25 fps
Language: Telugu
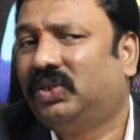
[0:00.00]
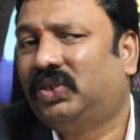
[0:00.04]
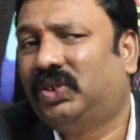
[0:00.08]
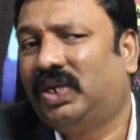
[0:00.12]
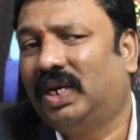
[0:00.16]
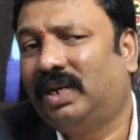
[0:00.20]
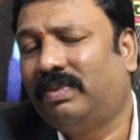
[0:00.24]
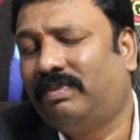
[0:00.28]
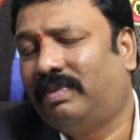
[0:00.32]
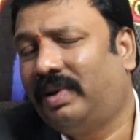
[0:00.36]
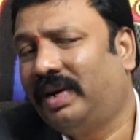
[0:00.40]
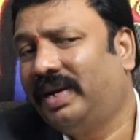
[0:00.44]

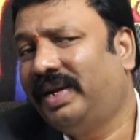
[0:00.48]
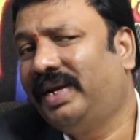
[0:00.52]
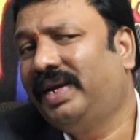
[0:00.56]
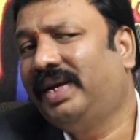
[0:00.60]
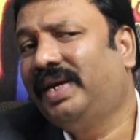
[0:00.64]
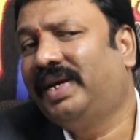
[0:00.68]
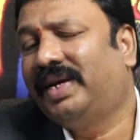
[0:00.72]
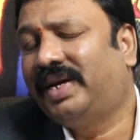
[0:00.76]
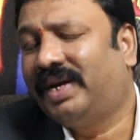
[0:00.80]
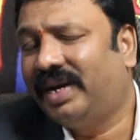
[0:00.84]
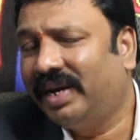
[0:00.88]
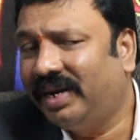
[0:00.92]
సార్ మళ్ళీ
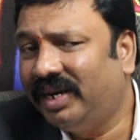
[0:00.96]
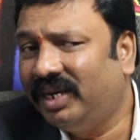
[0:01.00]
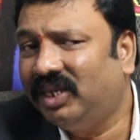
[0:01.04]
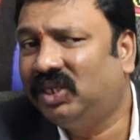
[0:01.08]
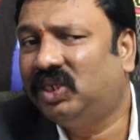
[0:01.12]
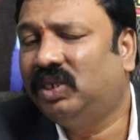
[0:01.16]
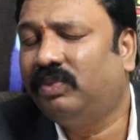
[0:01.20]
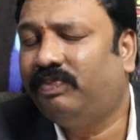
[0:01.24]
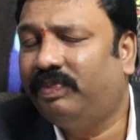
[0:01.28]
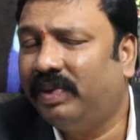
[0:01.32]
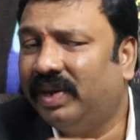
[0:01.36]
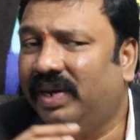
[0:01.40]
ఇక్కడి
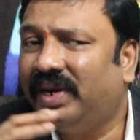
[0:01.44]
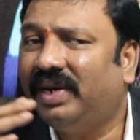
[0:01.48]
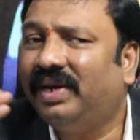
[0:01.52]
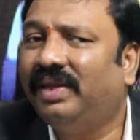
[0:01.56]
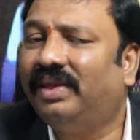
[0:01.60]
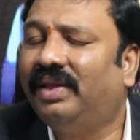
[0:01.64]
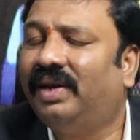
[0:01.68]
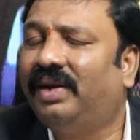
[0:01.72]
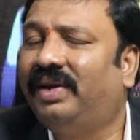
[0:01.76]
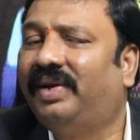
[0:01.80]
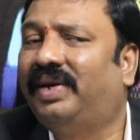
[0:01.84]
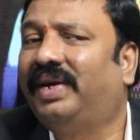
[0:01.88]
నుంచి
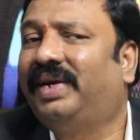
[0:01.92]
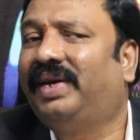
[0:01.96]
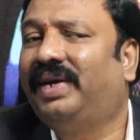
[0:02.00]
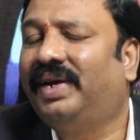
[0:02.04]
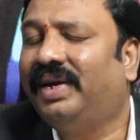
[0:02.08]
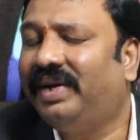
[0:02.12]
పెరిగిందంటే